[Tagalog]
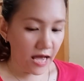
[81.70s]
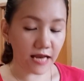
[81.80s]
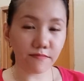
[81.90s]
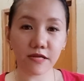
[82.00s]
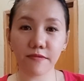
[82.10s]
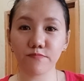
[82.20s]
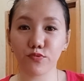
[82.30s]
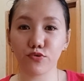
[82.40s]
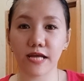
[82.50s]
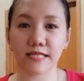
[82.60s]
Alam
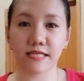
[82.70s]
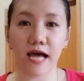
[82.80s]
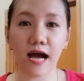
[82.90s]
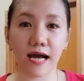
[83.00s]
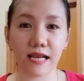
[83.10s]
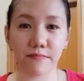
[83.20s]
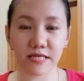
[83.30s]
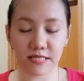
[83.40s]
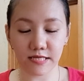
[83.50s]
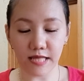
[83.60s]
naman po natin na ang
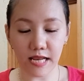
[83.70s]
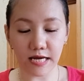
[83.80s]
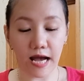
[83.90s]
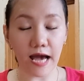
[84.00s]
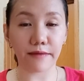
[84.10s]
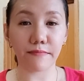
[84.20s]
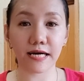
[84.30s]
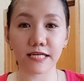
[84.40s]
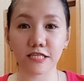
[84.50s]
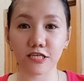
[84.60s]
kalamansi talaga ay
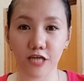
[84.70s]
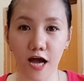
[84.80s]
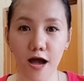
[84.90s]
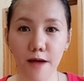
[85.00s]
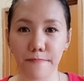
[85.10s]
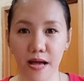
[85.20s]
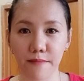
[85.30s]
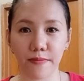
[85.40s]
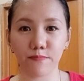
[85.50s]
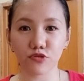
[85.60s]
maganda siyang
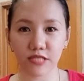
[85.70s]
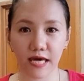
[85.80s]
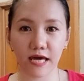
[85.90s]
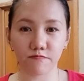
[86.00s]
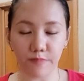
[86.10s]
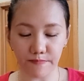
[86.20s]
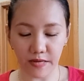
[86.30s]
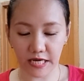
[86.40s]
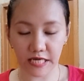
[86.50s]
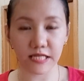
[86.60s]
pangpaputi at
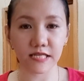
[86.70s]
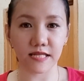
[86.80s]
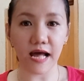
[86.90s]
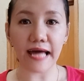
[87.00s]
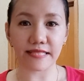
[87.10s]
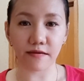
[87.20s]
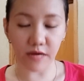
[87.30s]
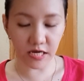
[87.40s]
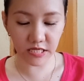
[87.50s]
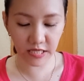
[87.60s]
pampakinis ng
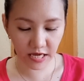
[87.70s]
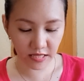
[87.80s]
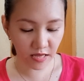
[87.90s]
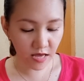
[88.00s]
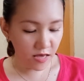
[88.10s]
ating mga skin.